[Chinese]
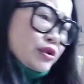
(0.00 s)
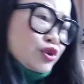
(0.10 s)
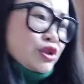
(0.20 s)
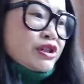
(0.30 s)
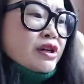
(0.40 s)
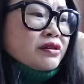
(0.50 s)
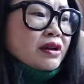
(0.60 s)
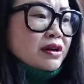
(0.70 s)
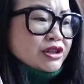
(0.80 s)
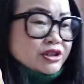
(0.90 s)
学生
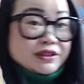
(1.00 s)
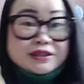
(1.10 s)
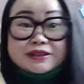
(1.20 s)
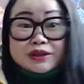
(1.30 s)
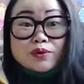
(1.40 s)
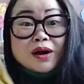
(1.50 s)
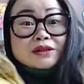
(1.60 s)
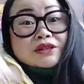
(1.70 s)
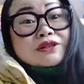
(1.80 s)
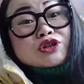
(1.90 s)
的实际情况、
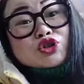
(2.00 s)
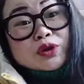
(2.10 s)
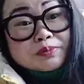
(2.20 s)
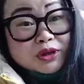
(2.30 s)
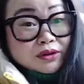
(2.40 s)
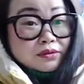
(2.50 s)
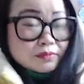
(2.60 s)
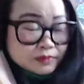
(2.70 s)
实际水平